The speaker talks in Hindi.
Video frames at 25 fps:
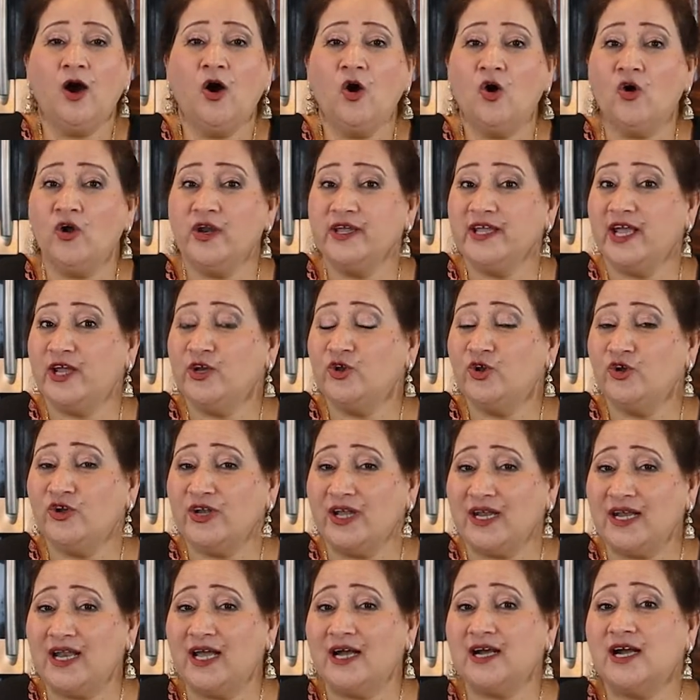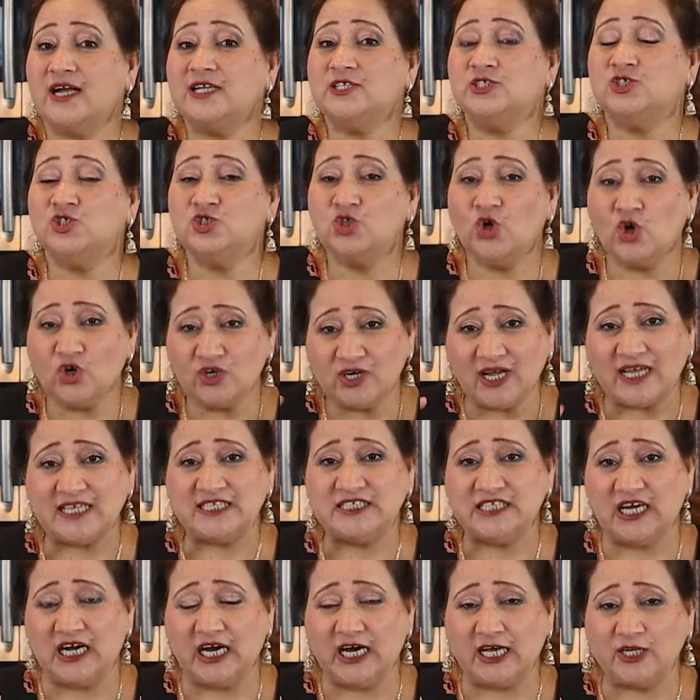और ये न्यूटेला का छोटा
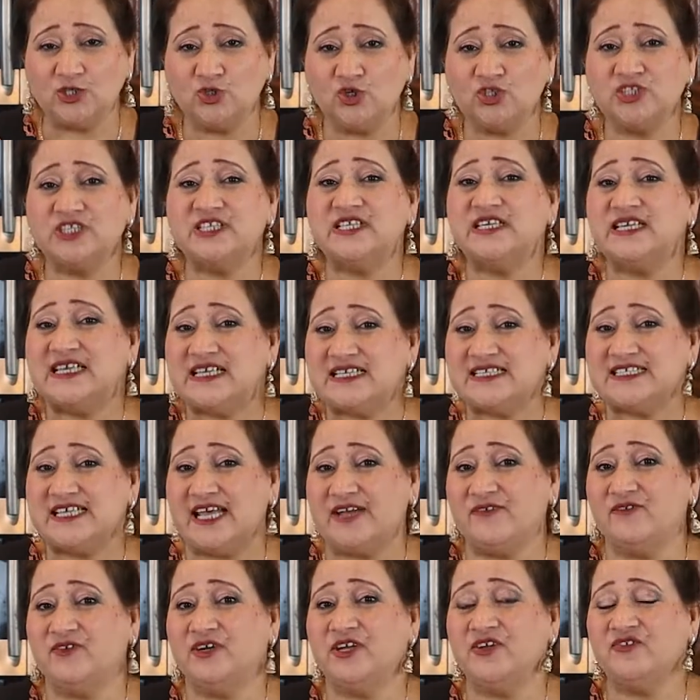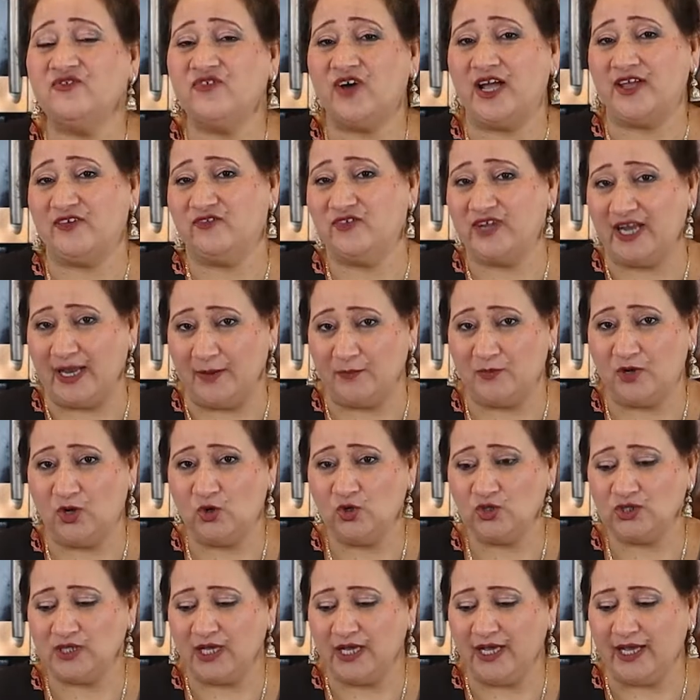जार जो 375 ग्राम का
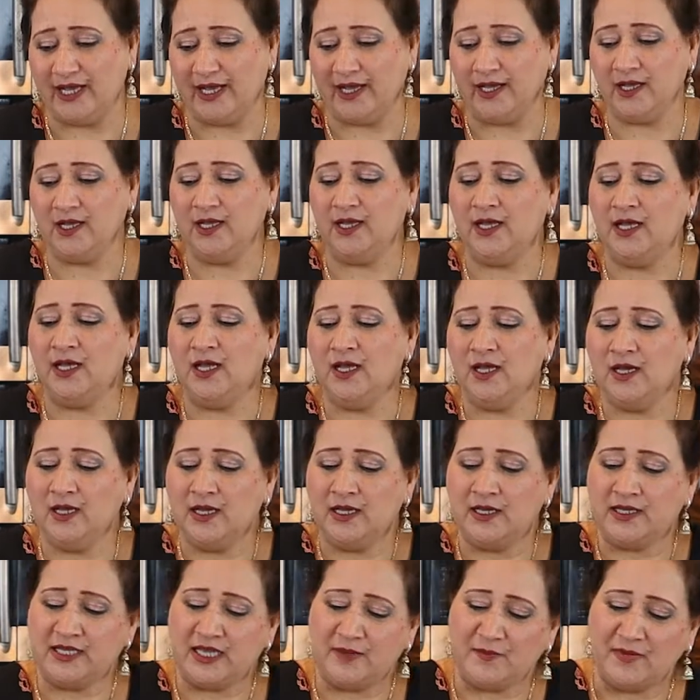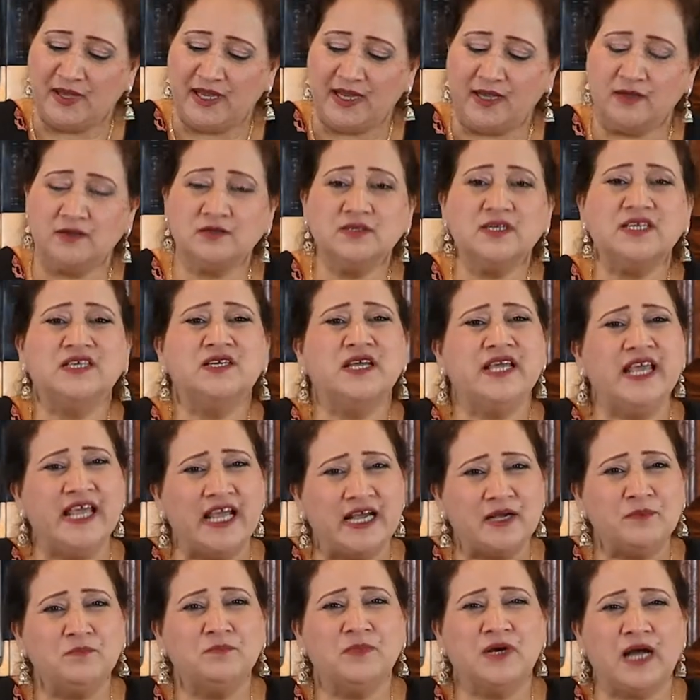होता है ये मैं
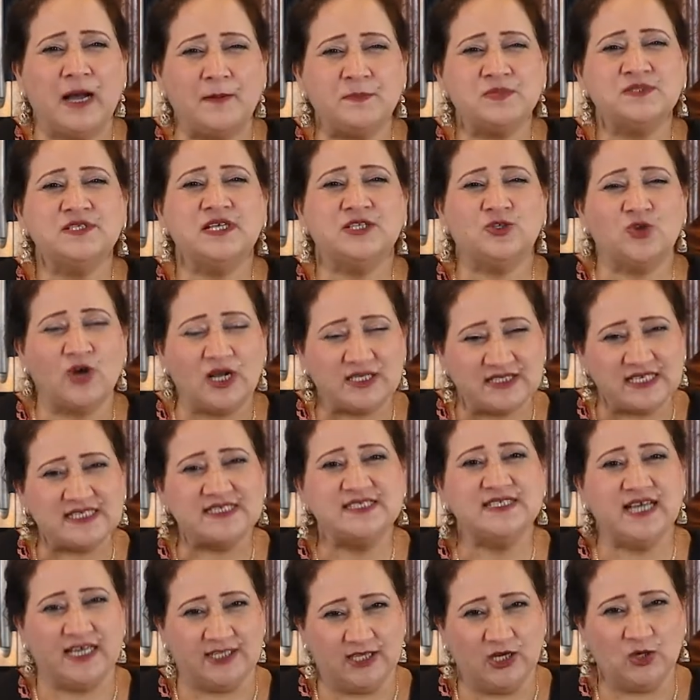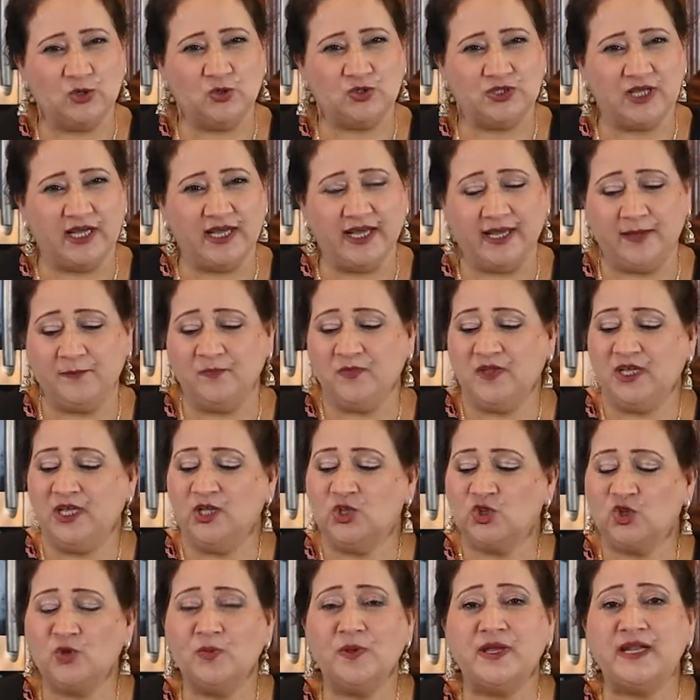एक कप से थोड़ा सा ज़्यादा होता है
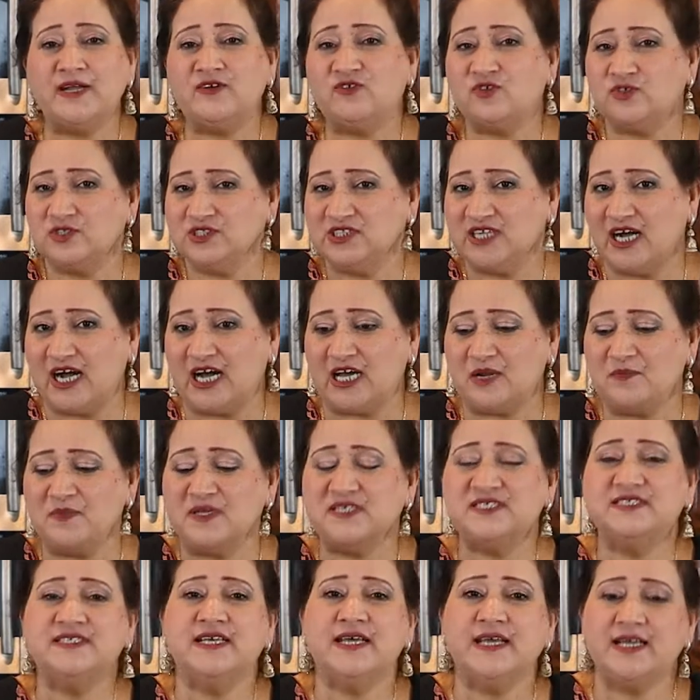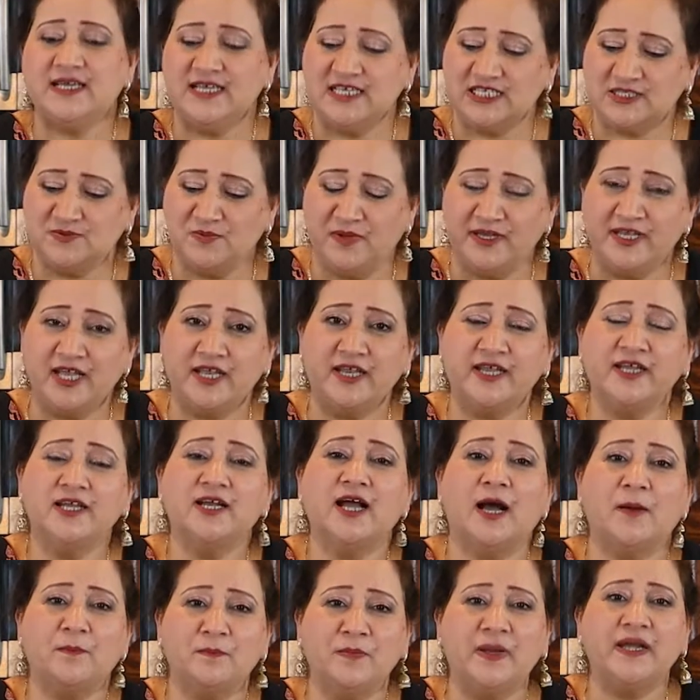तो मैंने वो जार में से इस मयरिंग
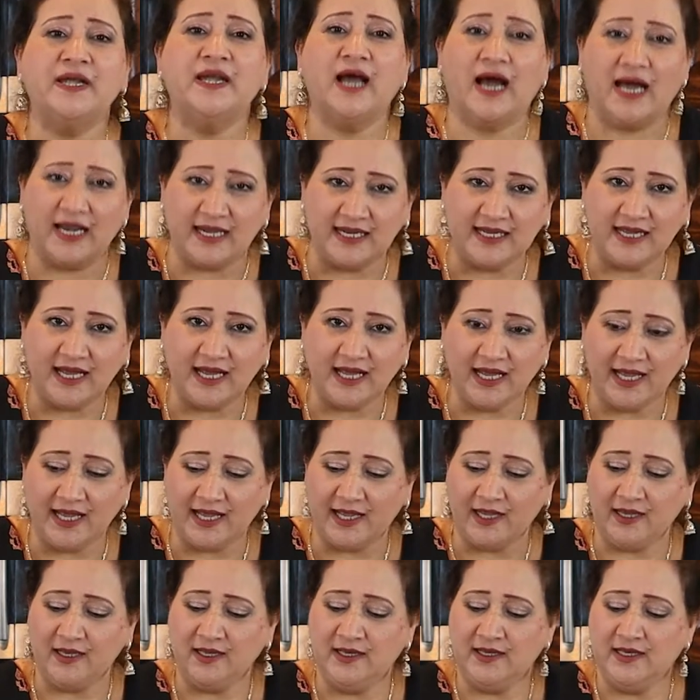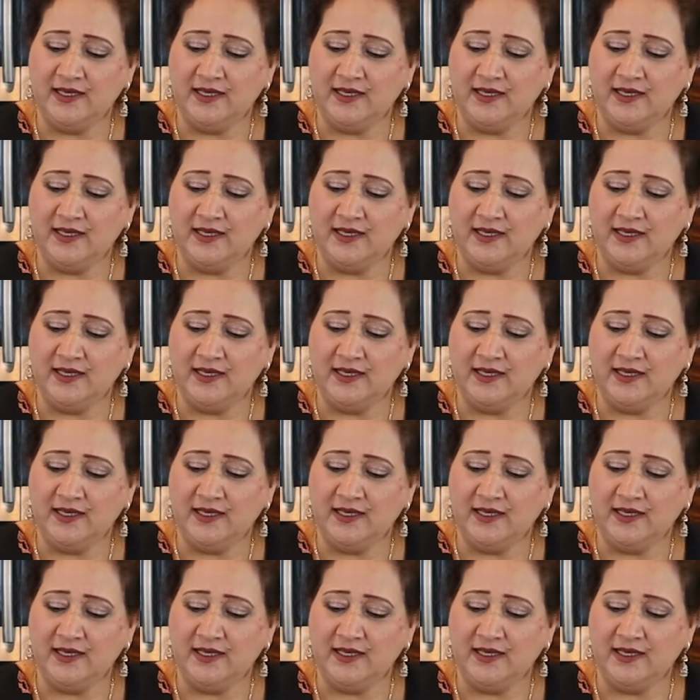कप में डाल लिया है